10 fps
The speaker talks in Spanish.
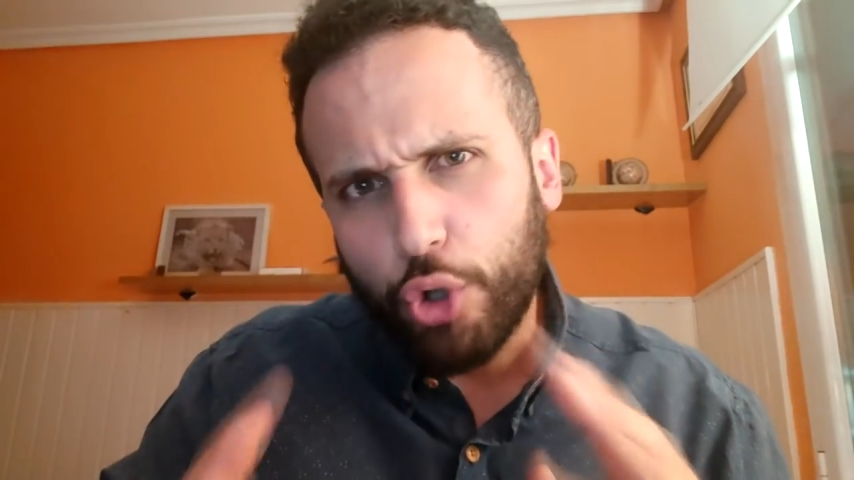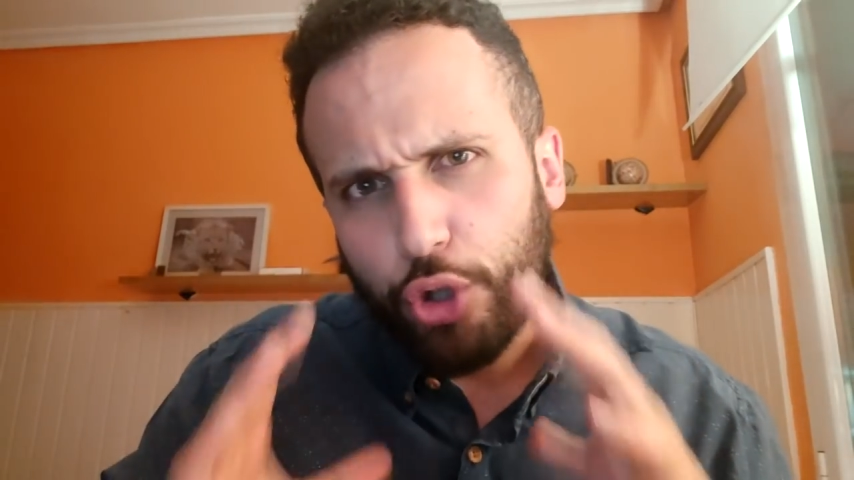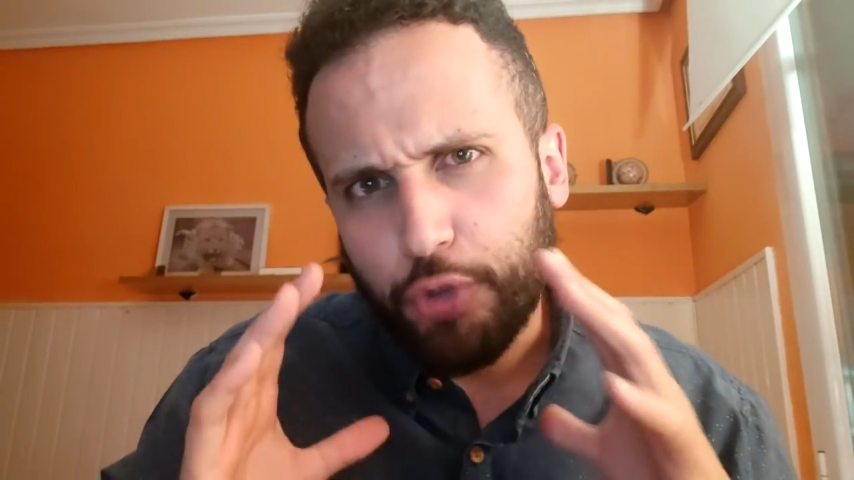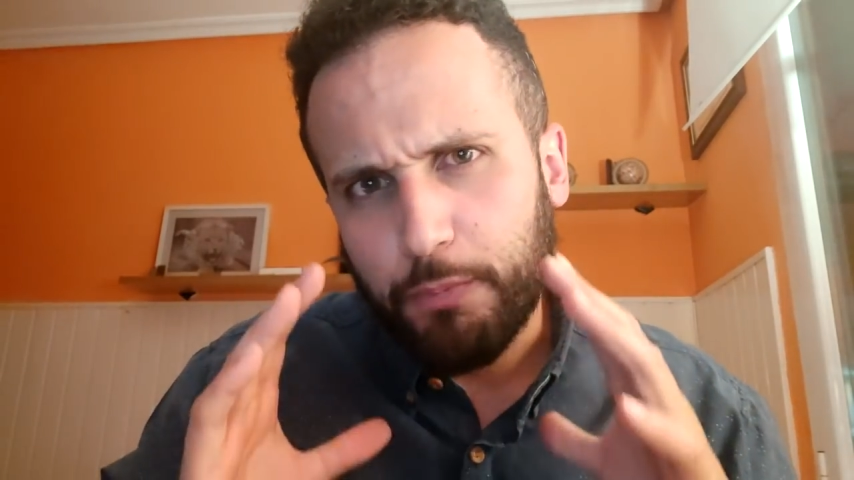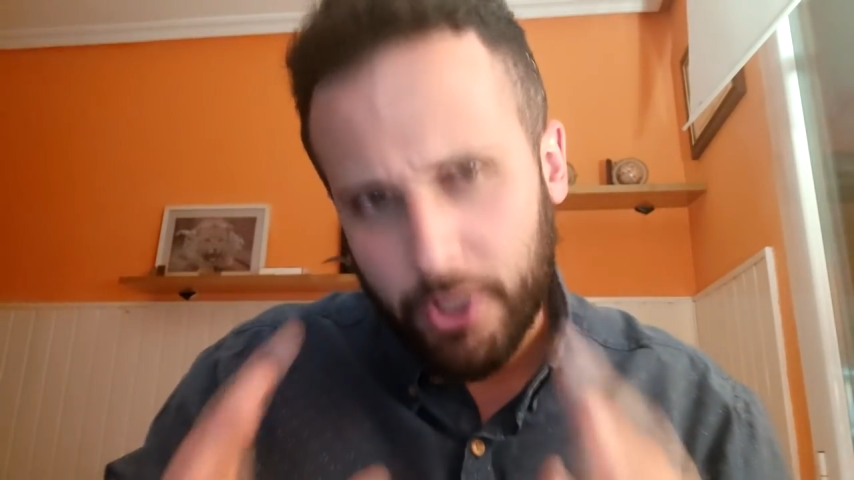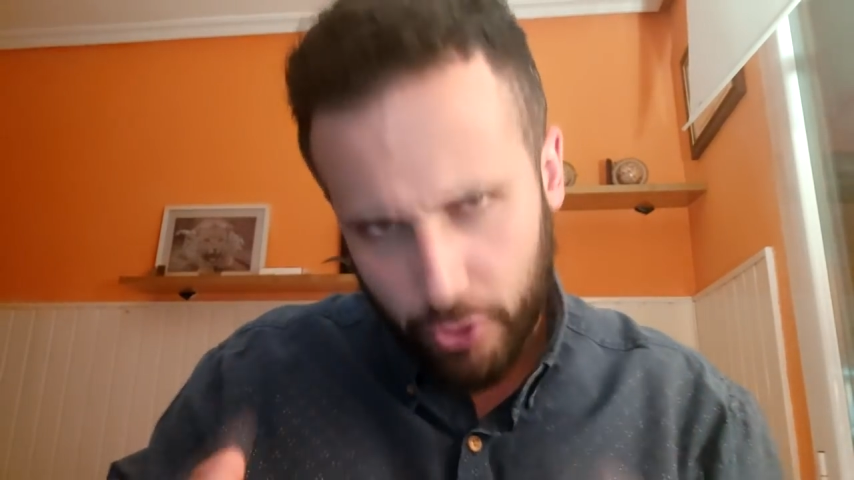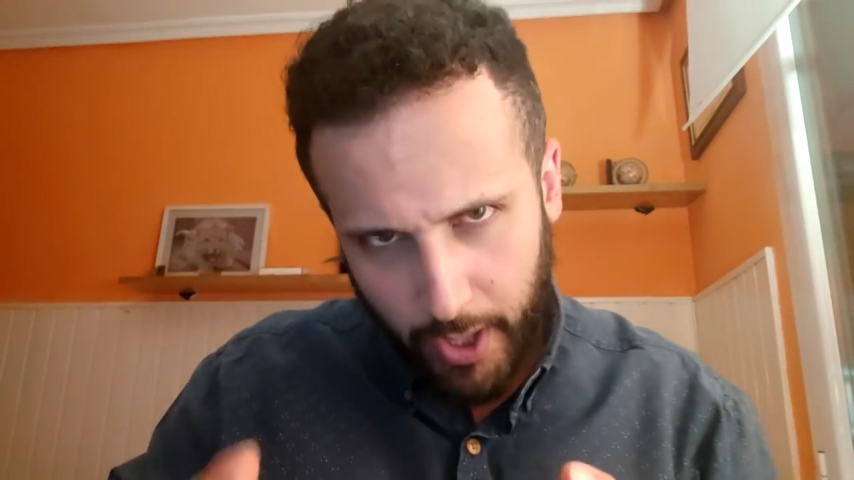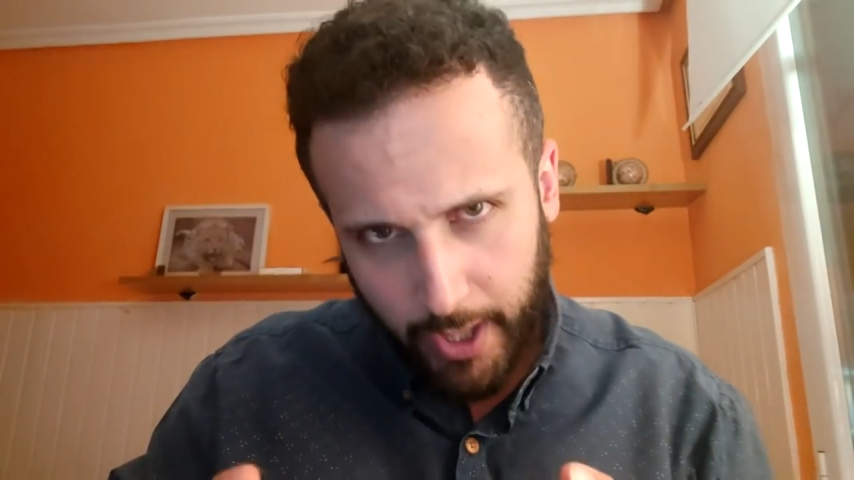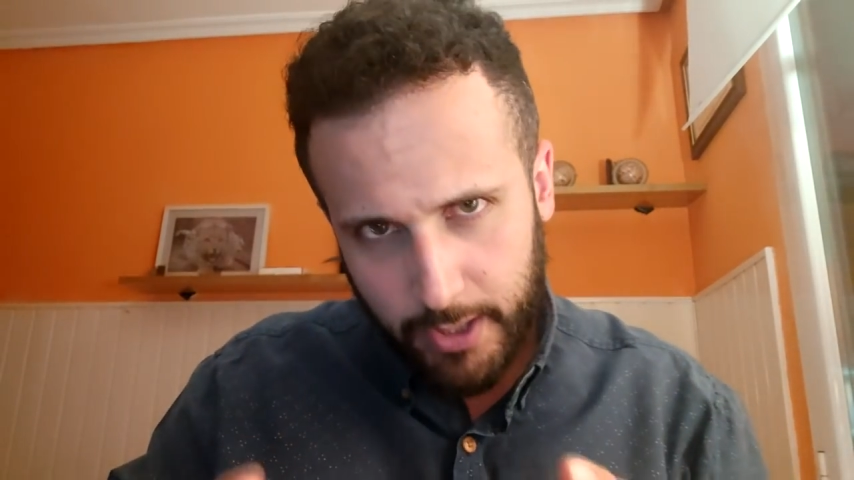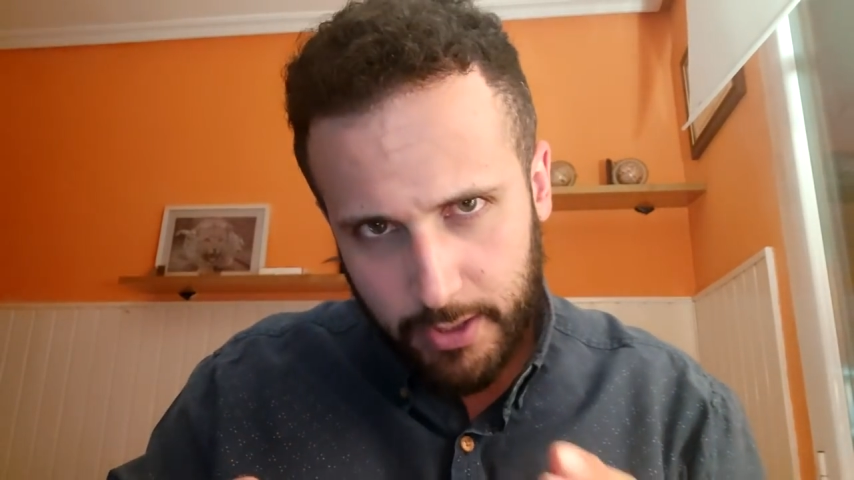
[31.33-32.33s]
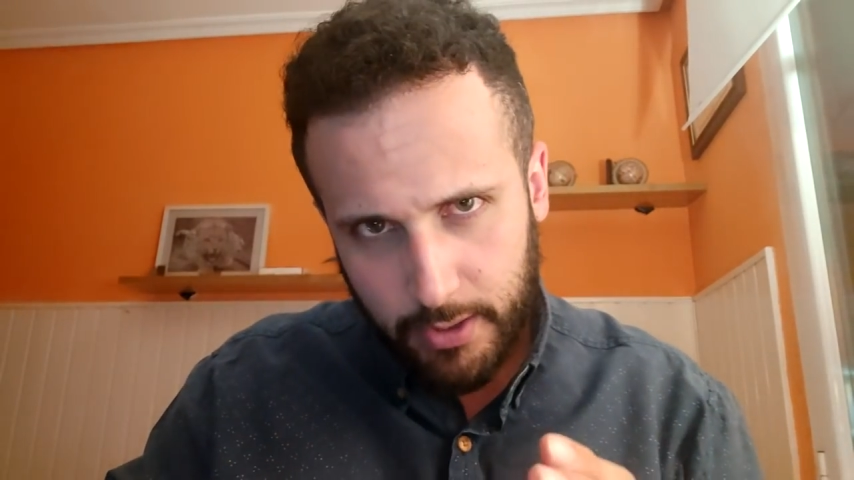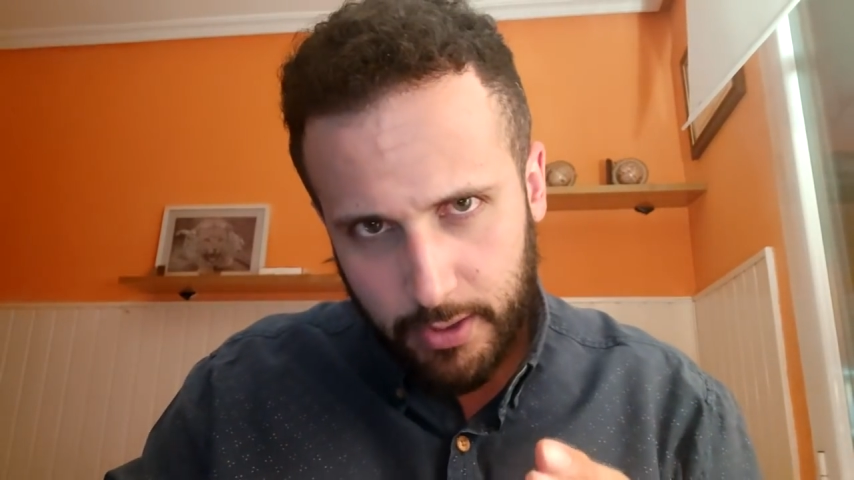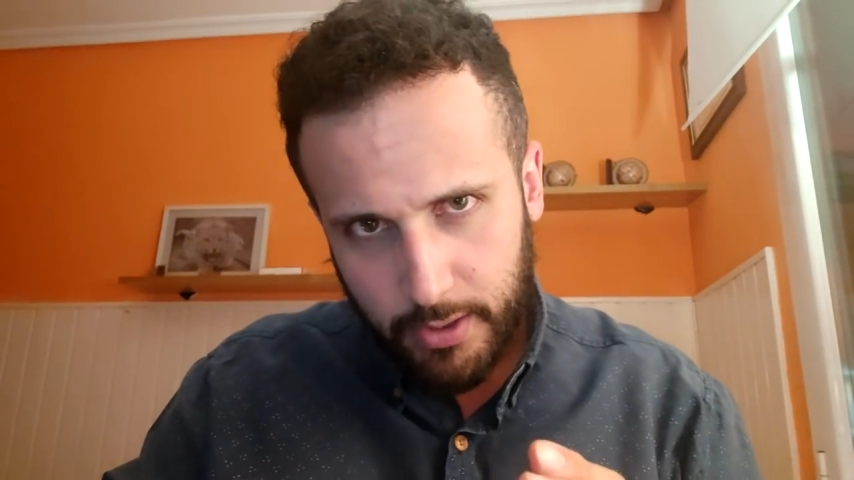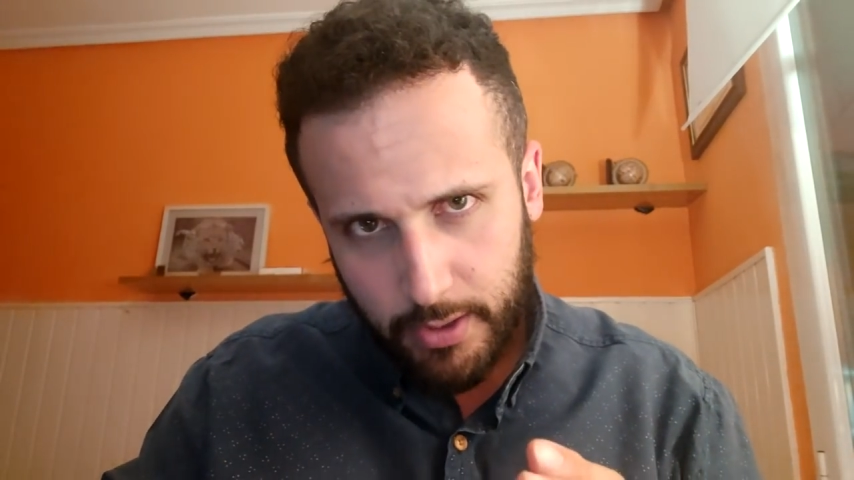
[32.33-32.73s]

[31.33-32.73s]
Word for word: otros personajes.